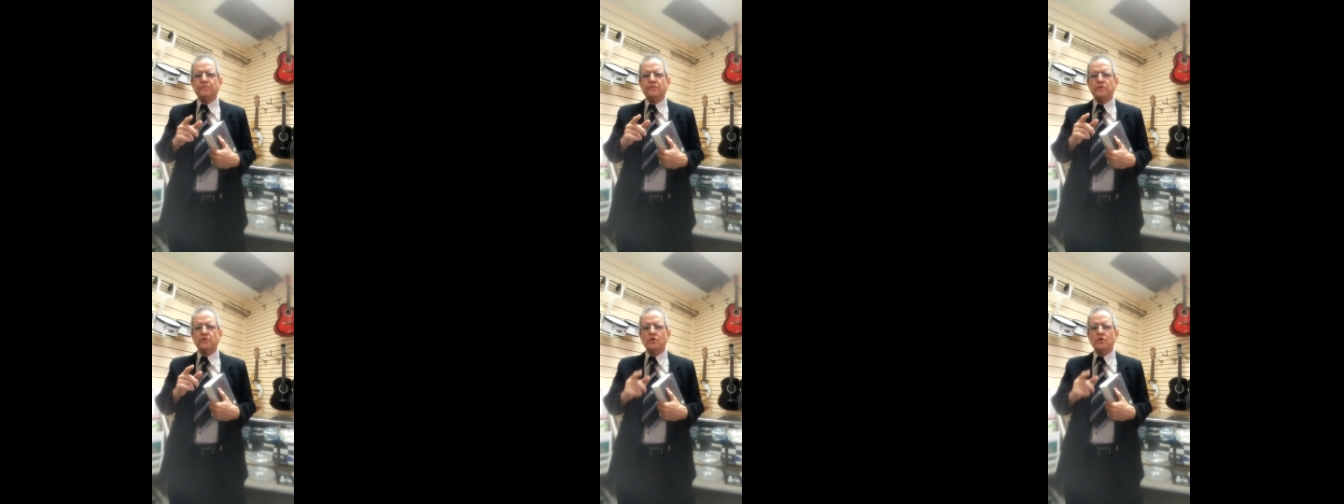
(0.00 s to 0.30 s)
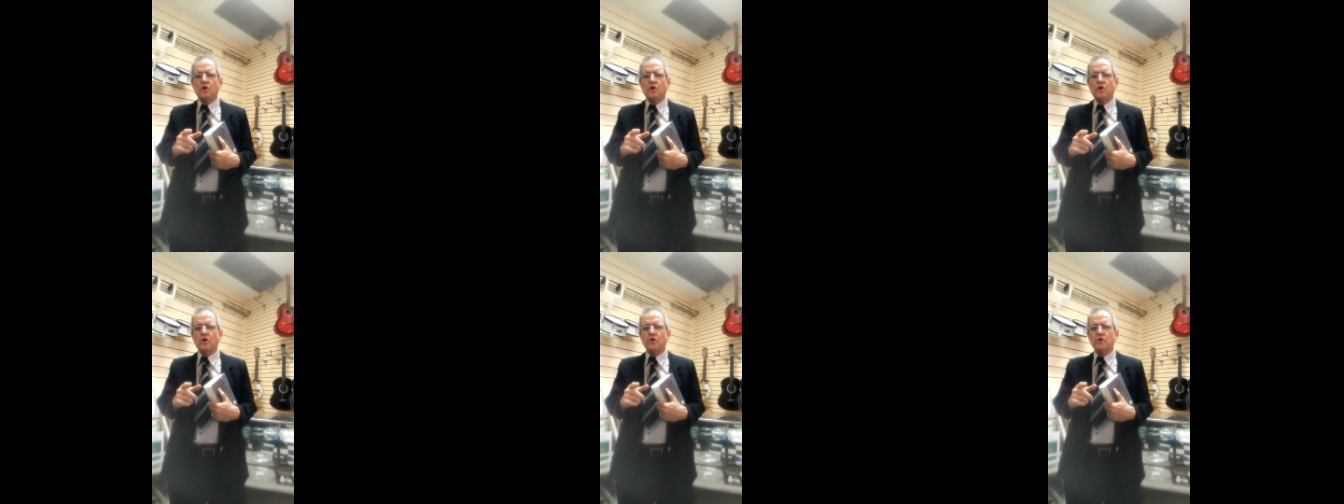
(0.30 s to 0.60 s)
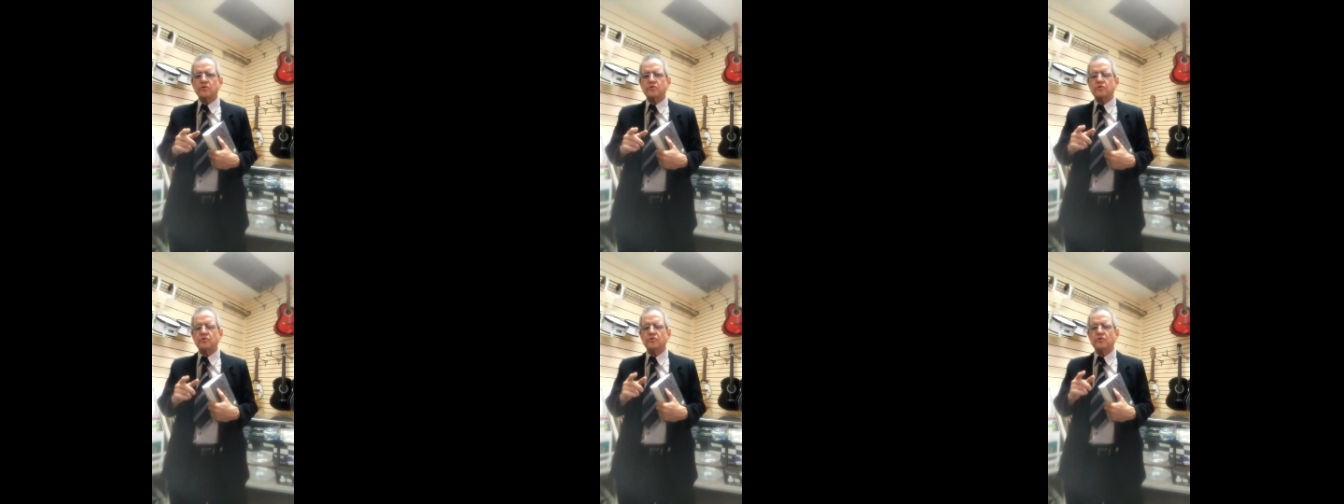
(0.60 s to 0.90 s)

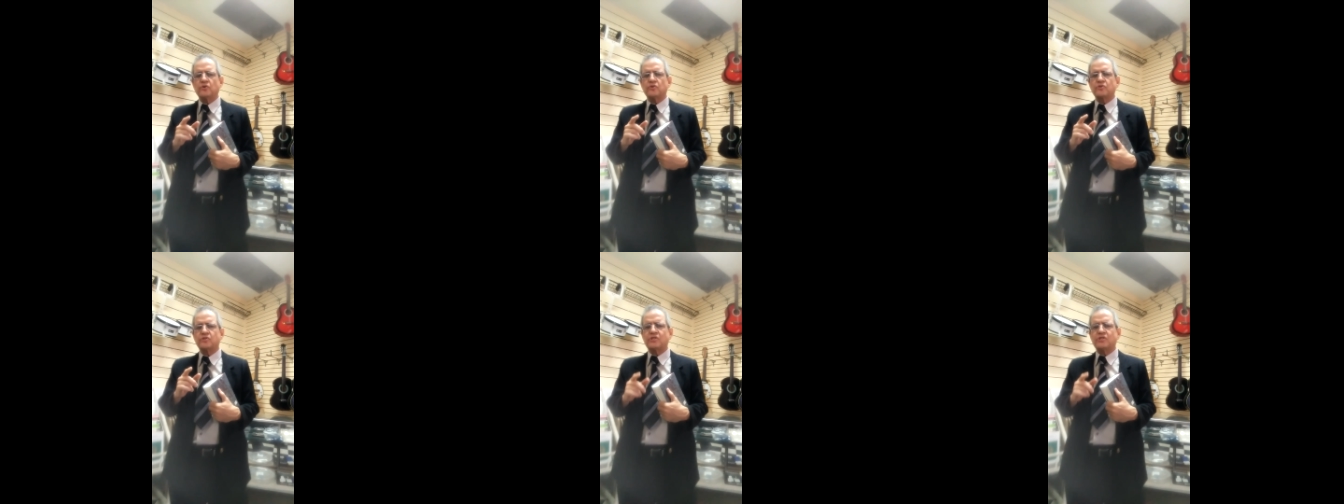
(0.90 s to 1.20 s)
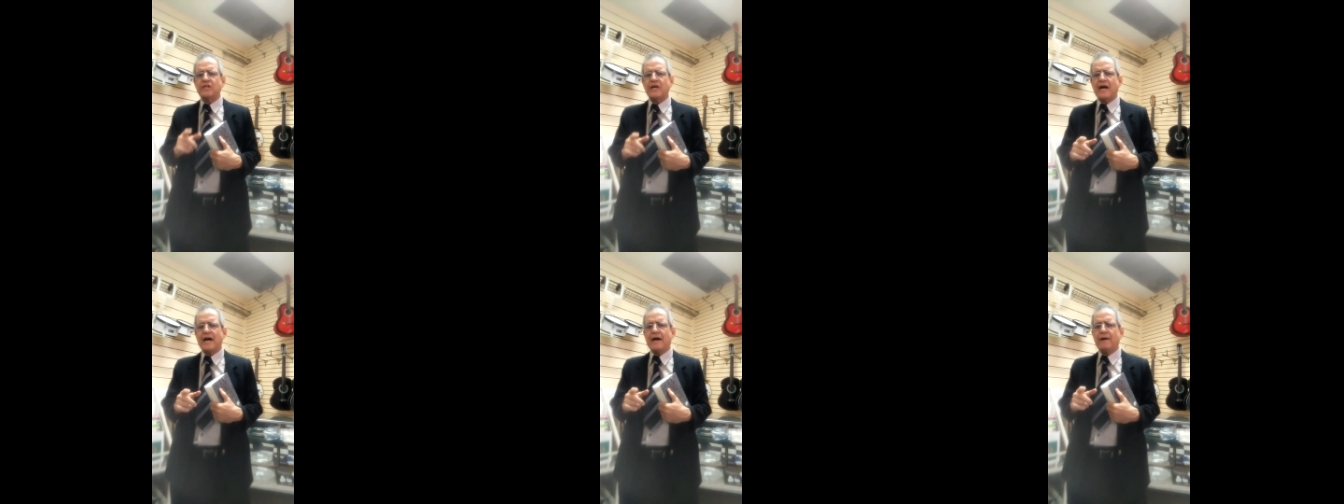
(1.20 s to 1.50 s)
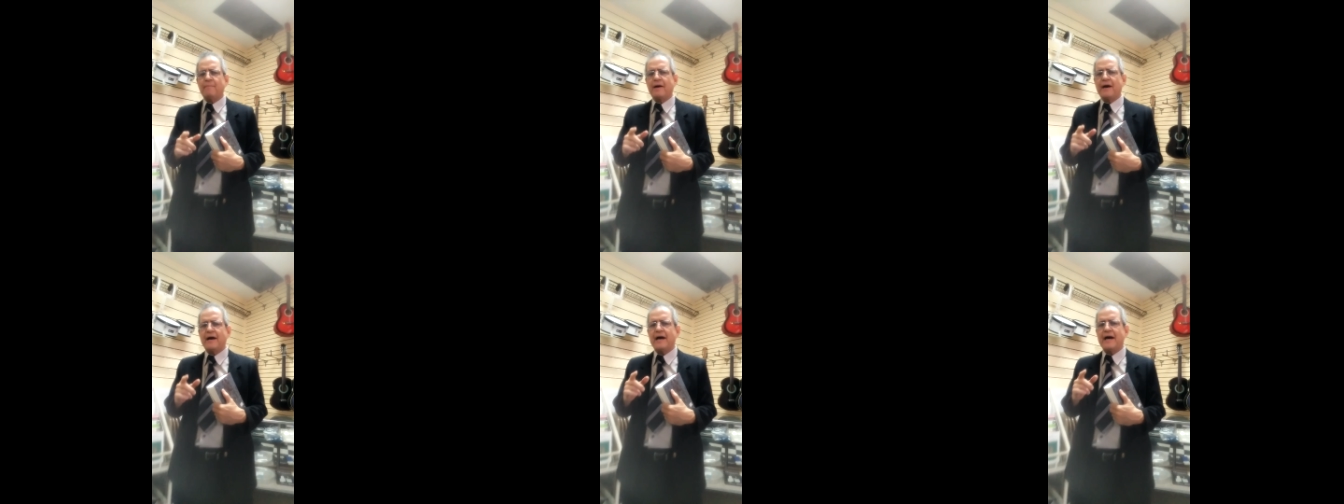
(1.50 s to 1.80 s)
Dios nos
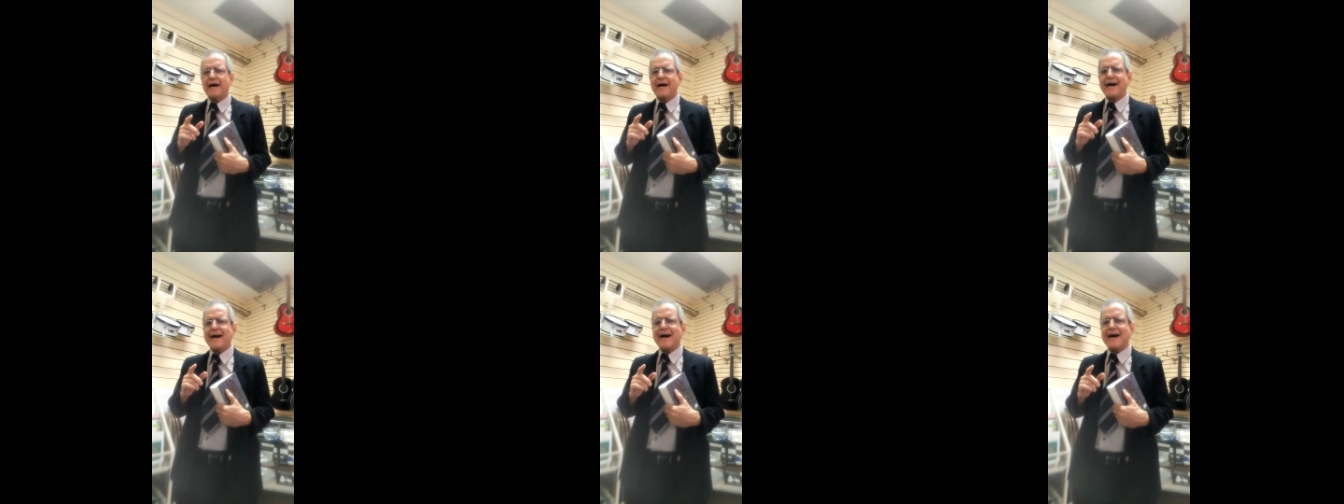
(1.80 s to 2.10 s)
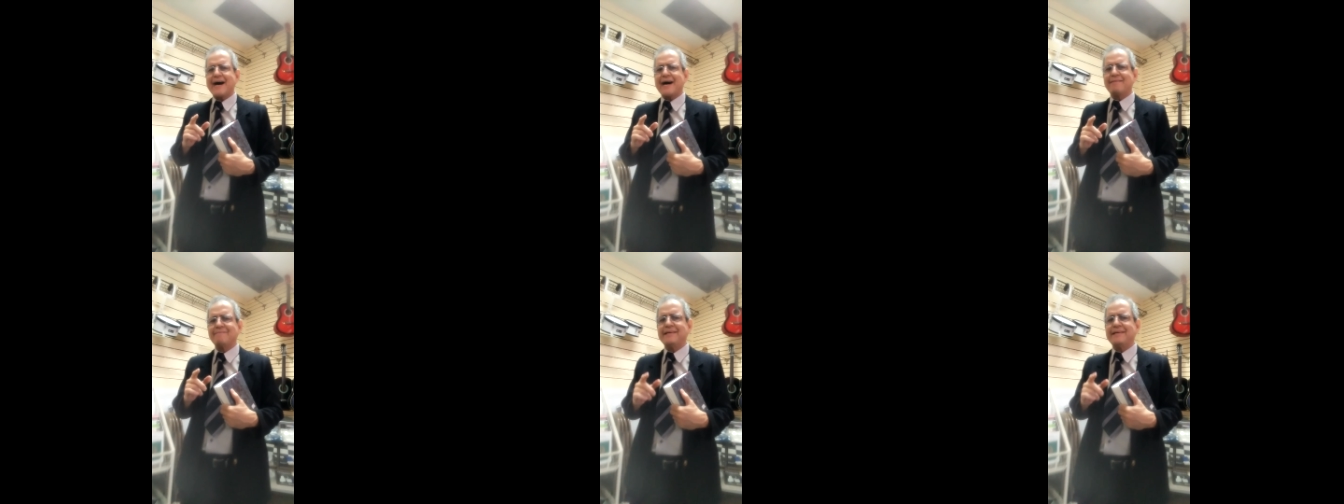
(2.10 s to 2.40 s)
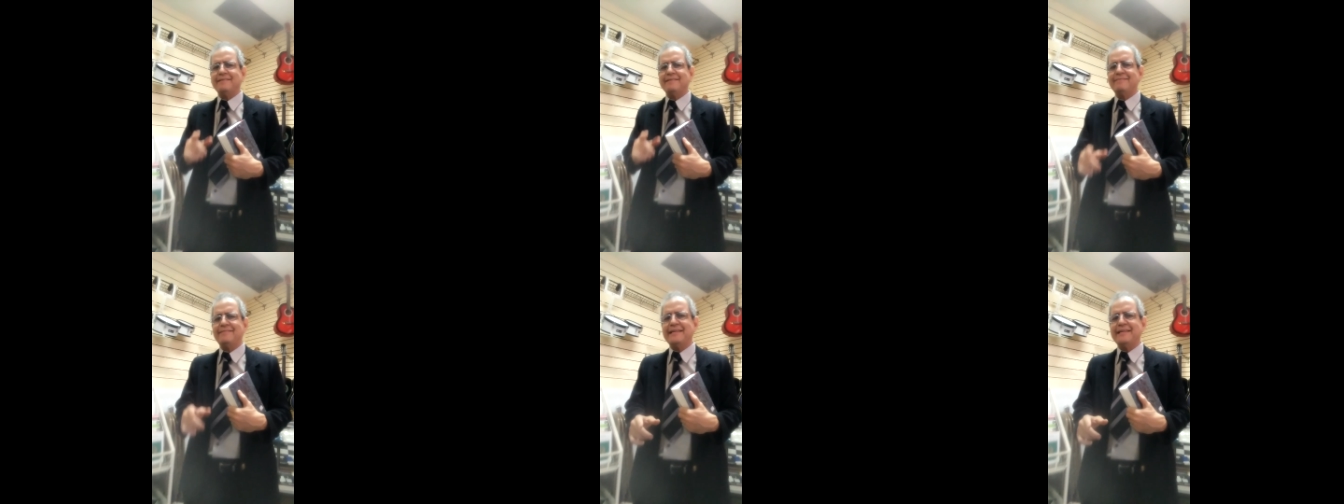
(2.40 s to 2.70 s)
llama a
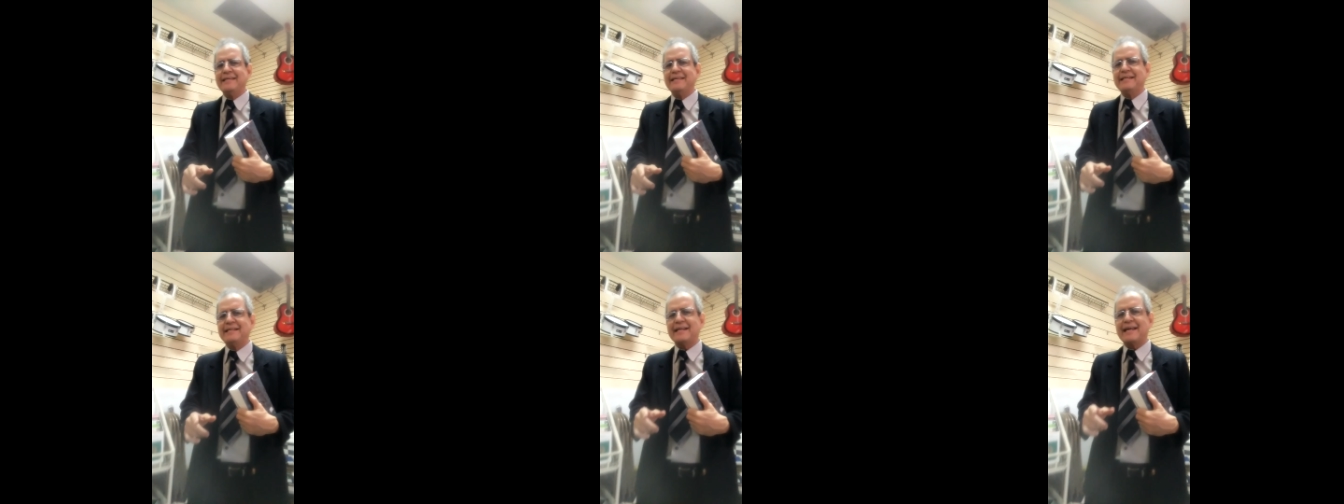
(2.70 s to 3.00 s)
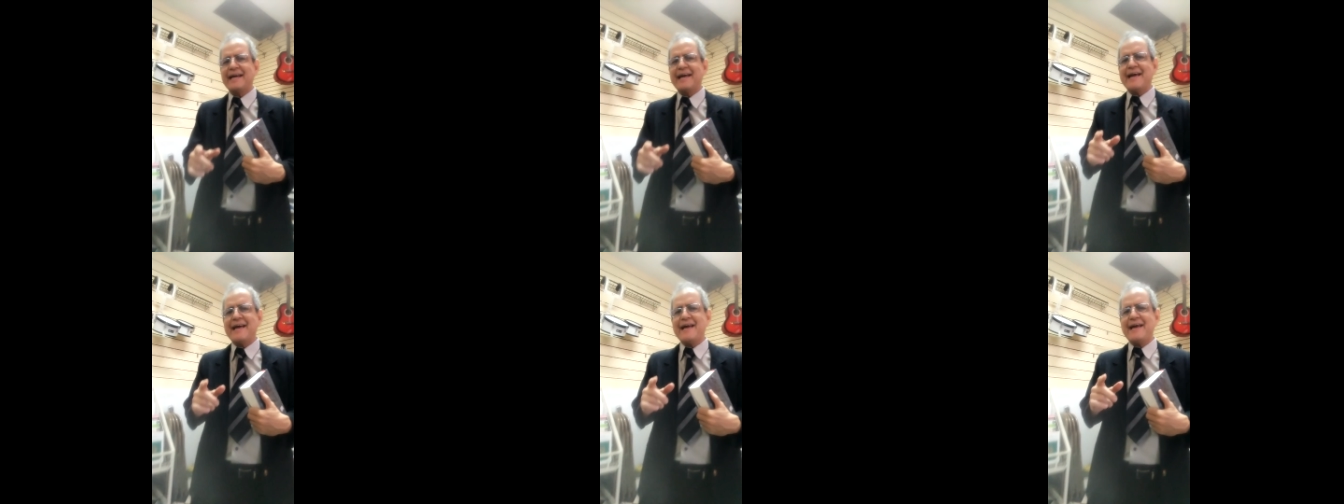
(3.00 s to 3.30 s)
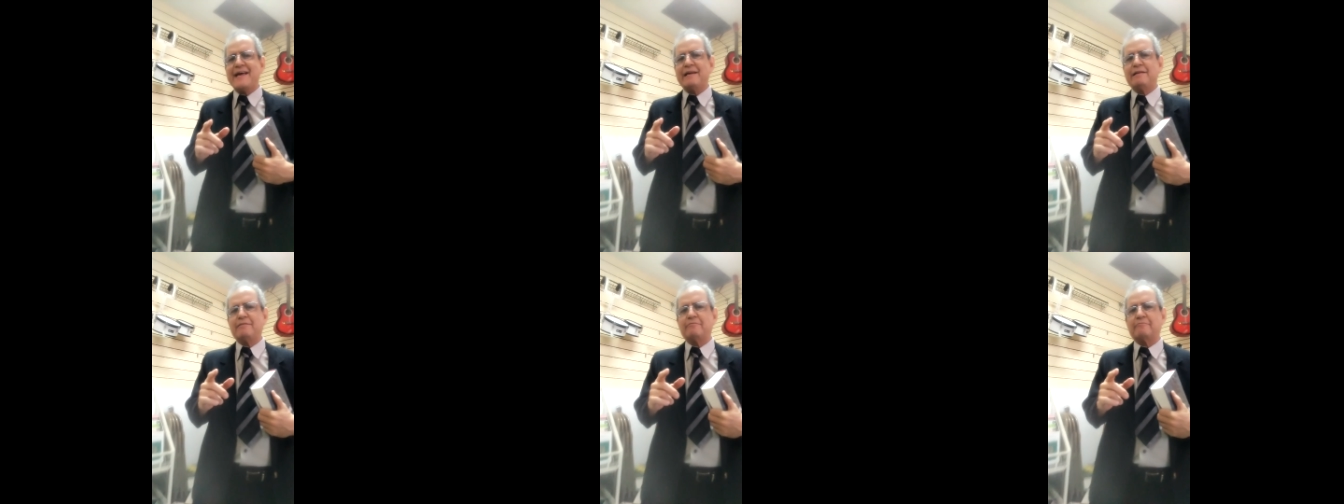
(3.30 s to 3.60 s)
vivir en
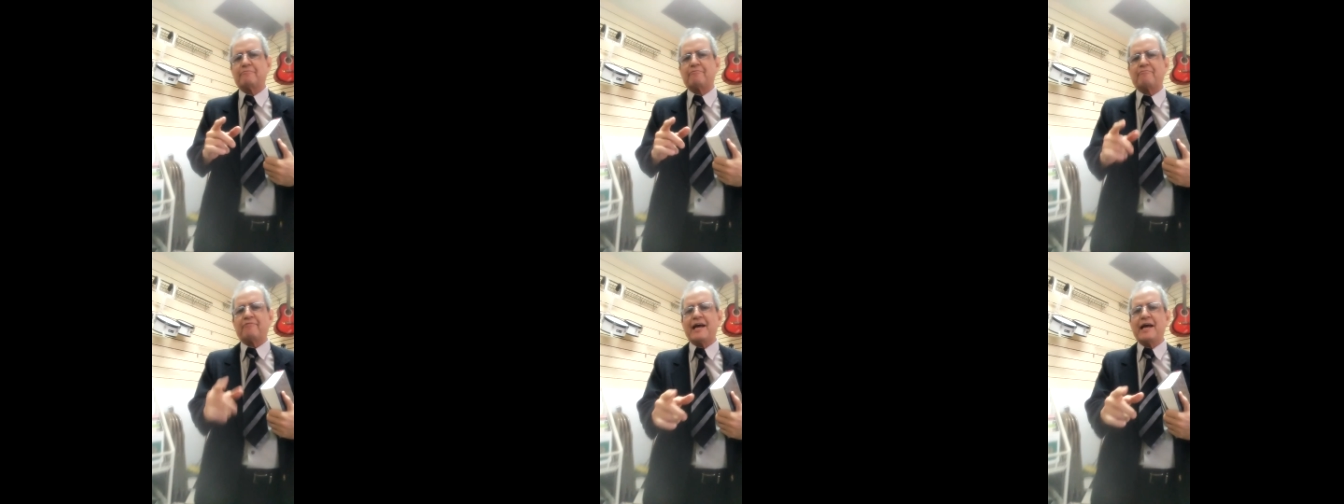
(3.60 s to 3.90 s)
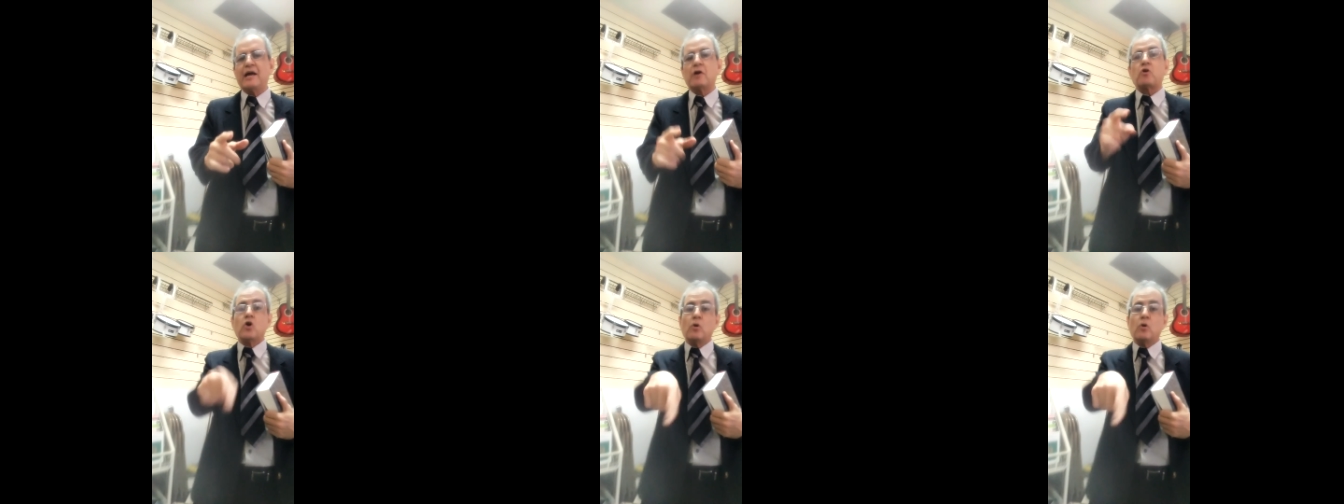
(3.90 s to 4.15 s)
en fe.